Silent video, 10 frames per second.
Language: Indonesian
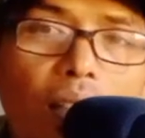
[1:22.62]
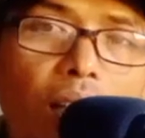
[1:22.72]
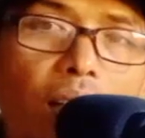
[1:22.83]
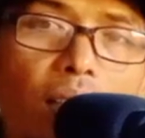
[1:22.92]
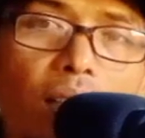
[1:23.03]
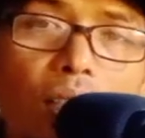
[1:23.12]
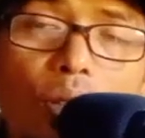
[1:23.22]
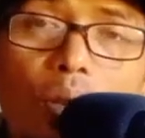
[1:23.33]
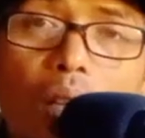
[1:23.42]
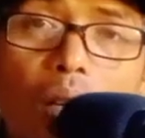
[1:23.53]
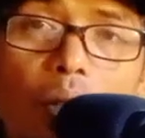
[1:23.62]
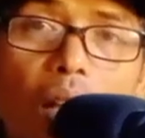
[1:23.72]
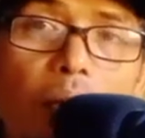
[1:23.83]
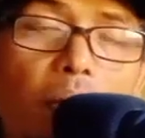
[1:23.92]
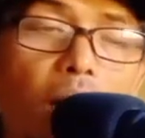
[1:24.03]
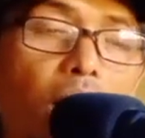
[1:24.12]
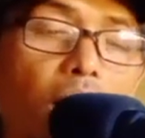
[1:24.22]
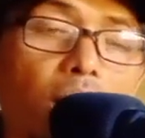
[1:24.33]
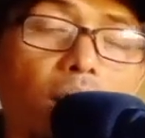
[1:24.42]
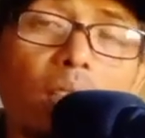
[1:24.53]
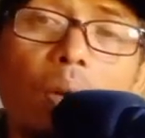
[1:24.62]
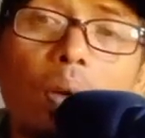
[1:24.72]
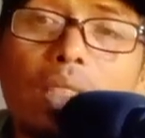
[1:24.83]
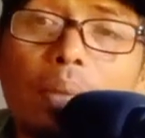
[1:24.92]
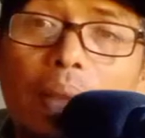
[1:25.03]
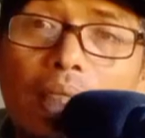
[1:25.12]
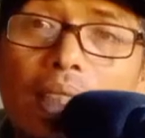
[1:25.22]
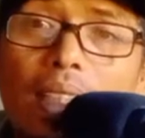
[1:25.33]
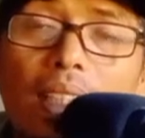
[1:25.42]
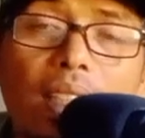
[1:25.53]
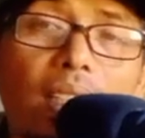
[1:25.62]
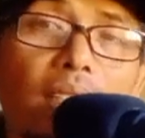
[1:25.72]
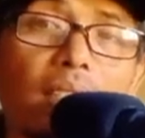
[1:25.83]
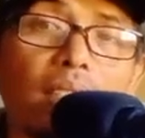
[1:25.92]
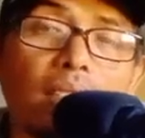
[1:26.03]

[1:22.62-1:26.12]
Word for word: yang katanya juga ulama, ini kok seperti ini.